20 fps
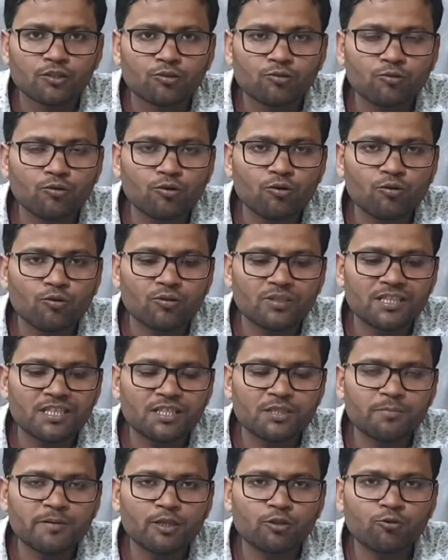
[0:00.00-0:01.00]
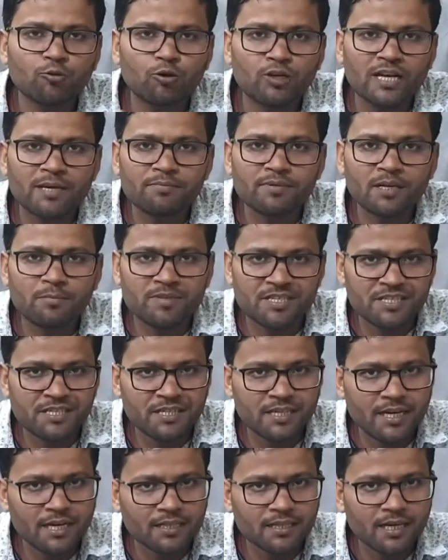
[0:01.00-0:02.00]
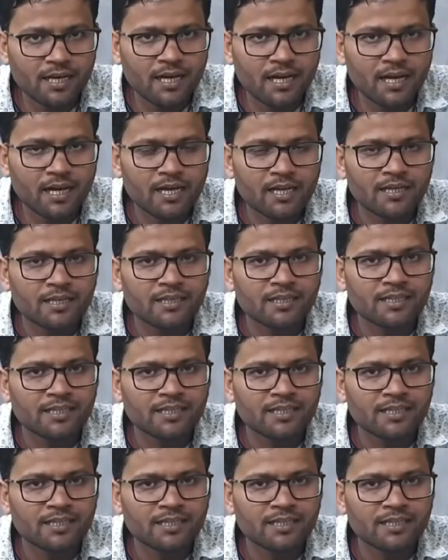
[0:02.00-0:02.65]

तो इसमें दो टाइप का मशीन आता है